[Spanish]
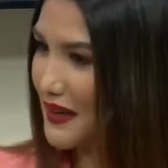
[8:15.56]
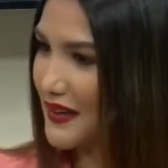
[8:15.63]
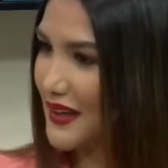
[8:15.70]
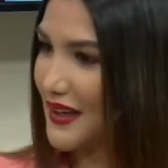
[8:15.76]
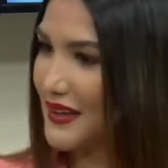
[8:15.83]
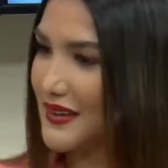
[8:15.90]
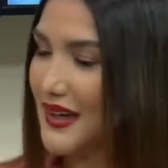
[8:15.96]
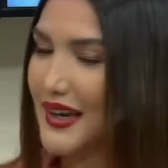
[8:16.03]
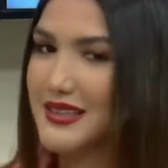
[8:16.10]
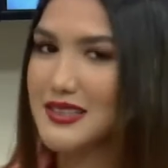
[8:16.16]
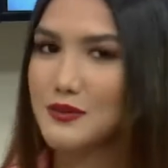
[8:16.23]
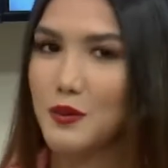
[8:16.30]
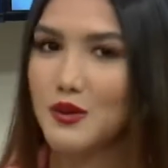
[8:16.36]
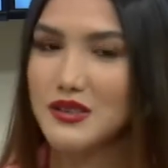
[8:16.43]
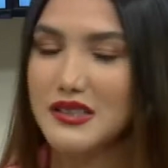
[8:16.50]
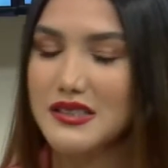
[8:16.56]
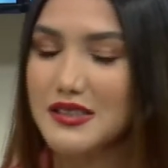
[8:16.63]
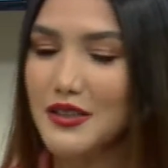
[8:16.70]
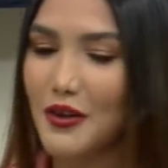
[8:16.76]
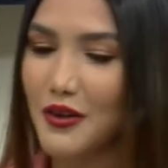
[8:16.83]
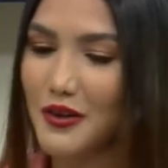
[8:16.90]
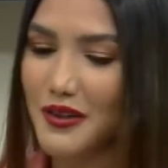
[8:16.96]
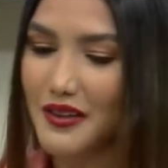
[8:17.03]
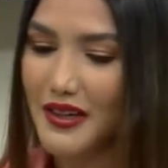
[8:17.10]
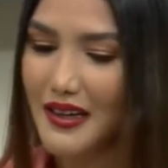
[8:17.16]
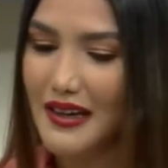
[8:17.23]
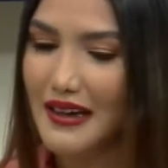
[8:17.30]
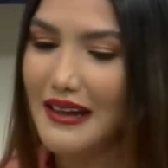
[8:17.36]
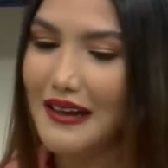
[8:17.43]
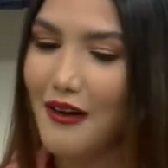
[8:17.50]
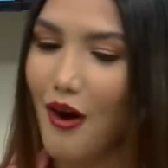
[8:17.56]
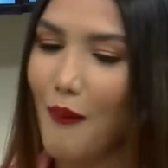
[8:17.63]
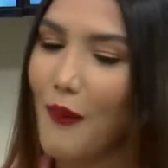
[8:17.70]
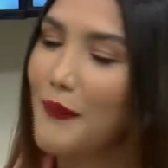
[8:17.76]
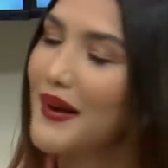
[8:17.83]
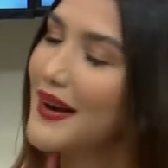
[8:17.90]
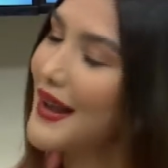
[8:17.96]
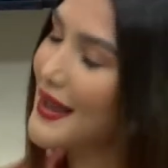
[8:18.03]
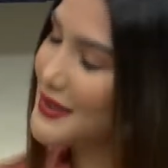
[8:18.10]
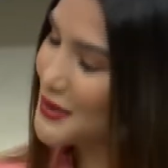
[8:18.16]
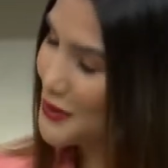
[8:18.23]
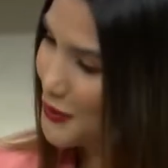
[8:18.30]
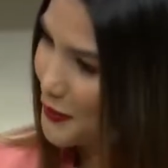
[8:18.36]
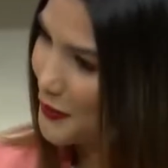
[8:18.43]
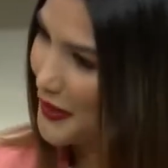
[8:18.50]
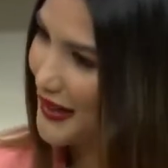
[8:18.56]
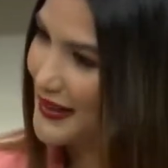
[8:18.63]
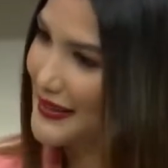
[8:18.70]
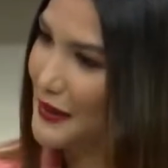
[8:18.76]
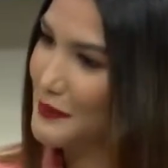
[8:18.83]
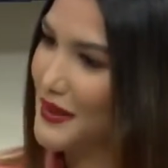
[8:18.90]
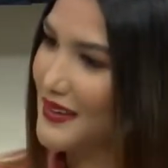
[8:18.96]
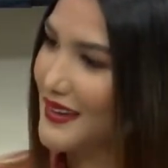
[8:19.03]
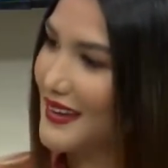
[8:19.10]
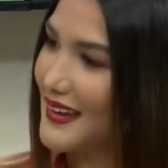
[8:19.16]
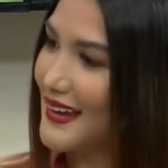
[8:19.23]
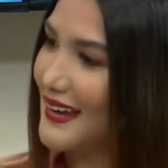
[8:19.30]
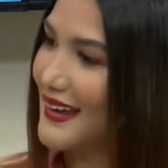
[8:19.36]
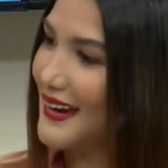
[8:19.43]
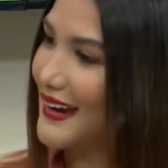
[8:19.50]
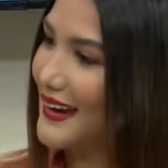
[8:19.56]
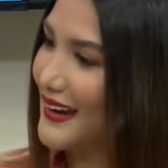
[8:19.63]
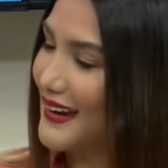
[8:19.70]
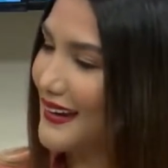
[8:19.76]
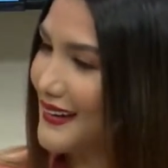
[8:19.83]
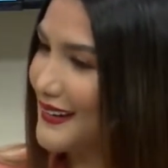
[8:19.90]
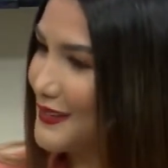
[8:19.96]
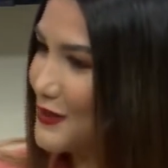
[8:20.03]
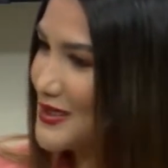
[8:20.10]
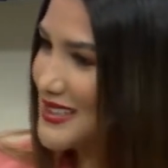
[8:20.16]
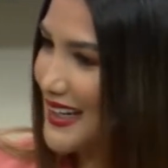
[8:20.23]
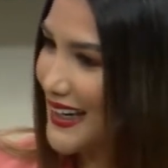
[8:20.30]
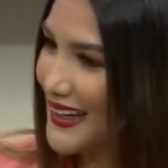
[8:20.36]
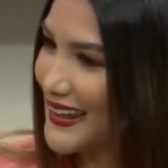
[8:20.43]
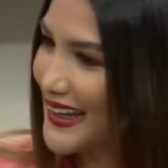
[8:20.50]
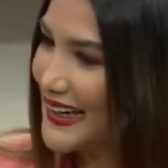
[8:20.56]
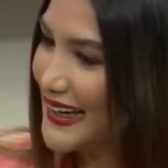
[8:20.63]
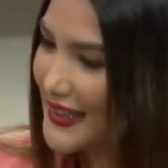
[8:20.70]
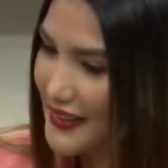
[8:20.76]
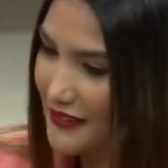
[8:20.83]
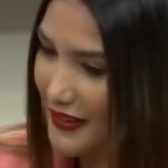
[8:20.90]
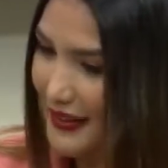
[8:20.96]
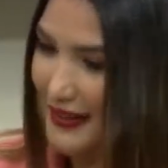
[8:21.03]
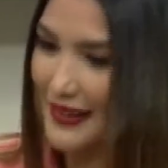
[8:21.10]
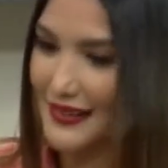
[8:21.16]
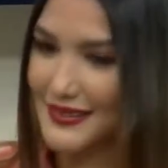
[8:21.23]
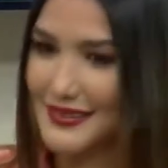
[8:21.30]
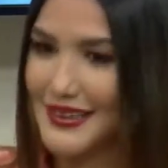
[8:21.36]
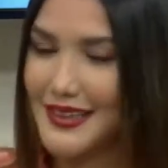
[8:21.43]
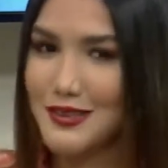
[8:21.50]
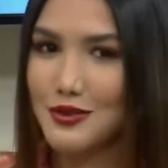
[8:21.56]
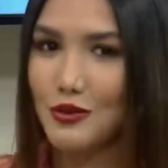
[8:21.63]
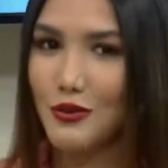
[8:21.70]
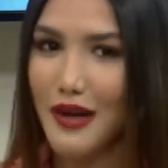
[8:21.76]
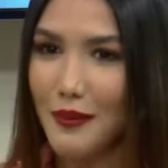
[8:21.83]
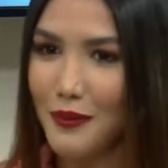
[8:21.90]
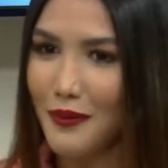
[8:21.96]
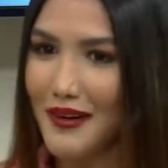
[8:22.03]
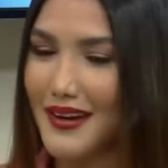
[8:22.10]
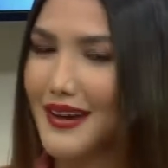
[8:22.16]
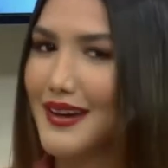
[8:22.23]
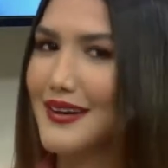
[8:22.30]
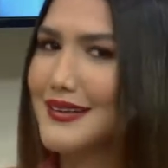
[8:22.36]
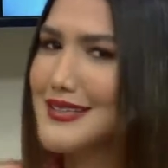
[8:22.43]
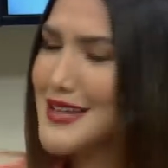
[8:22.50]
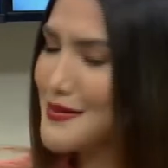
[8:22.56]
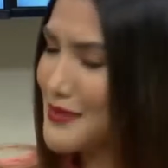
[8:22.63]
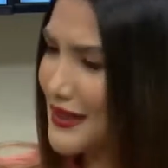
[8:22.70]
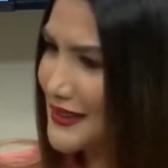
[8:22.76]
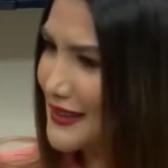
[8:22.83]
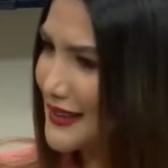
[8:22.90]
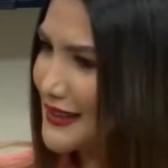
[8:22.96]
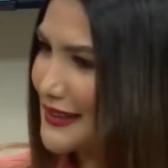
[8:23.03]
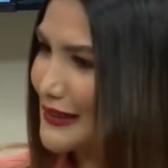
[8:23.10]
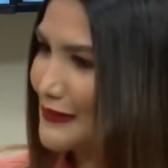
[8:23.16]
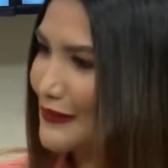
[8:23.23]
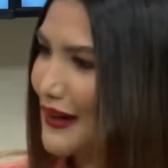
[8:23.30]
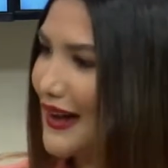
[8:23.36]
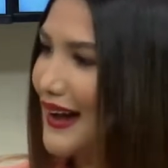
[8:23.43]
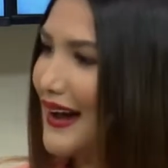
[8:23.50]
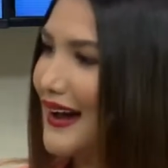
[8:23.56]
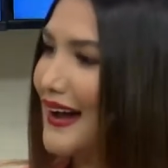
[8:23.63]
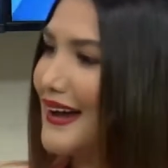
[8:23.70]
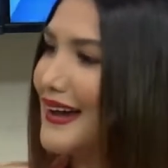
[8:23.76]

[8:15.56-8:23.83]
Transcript: de, de, la exposición, ¿cómo manejas tú el tema de que nuestra querida Claribel es una mujer llamativa,